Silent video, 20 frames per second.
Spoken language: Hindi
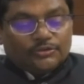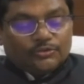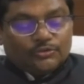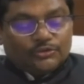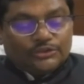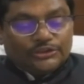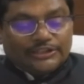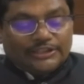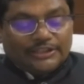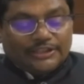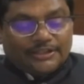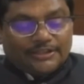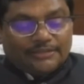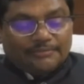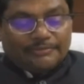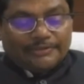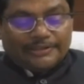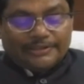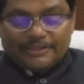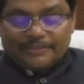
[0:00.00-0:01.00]
उसके यहाँ
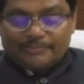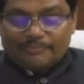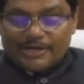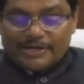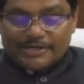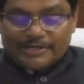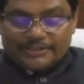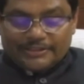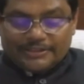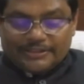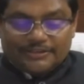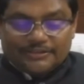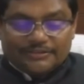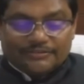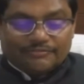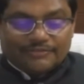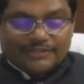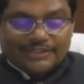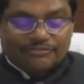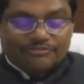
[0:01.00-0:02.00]
बर्थडे पार्टी थी
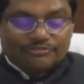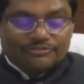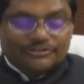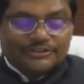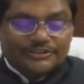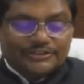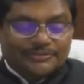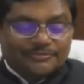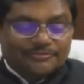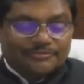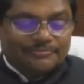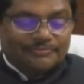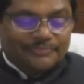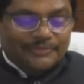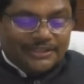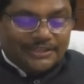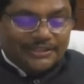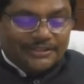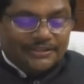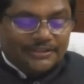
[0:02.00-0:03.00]
वहाँ उसने सबको
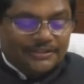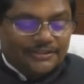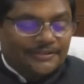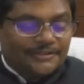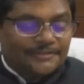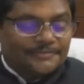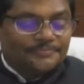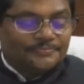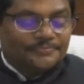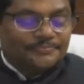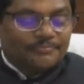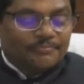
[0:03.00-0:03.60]
पिला दिया था